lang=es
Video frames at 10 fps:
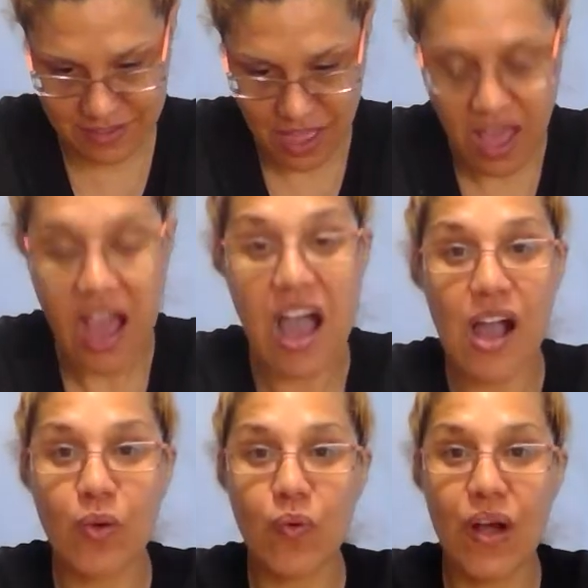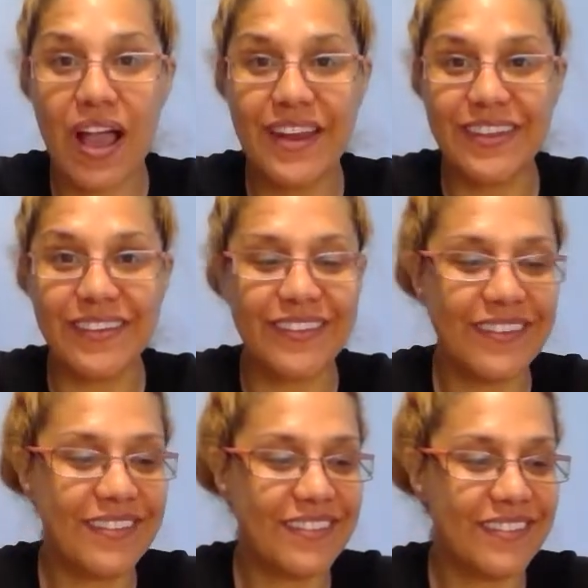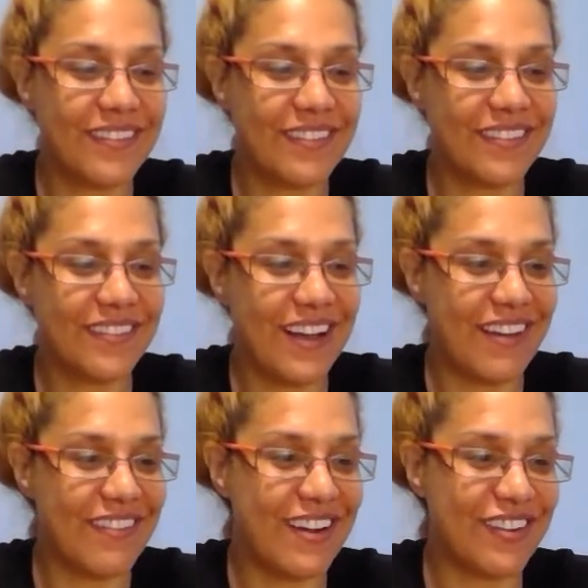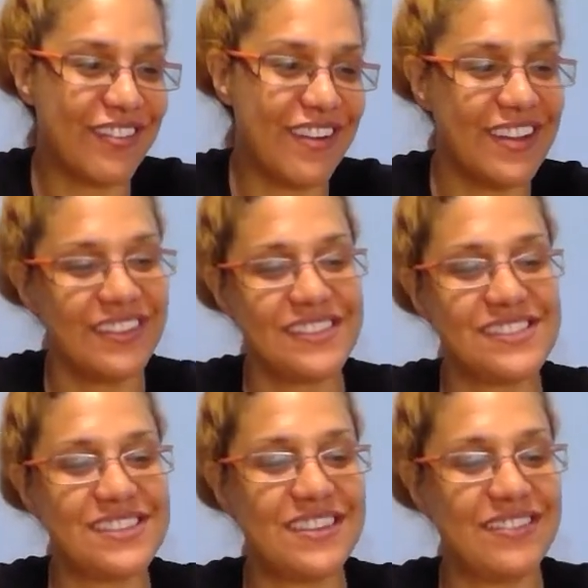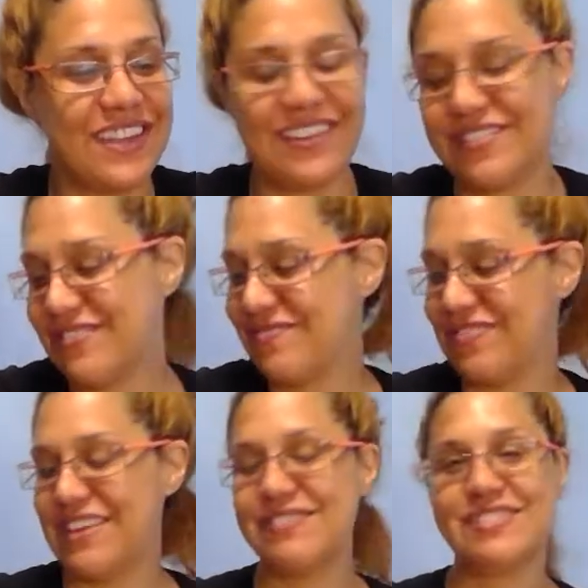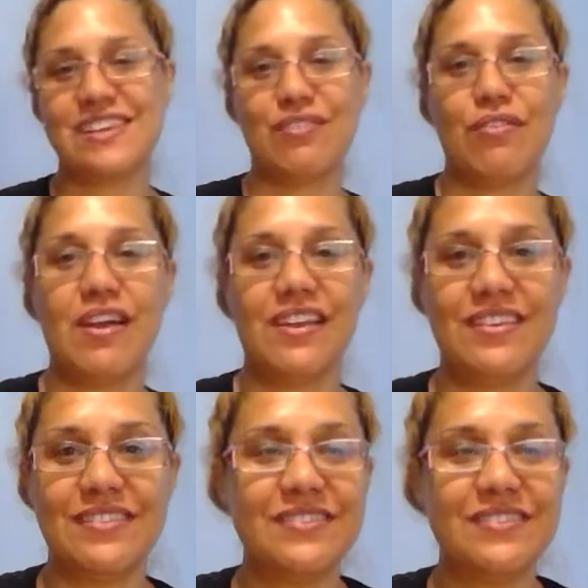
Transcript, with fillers: ¡Ah! Acuario. Wow, Acuario. Así que bueno, vamos Acuario.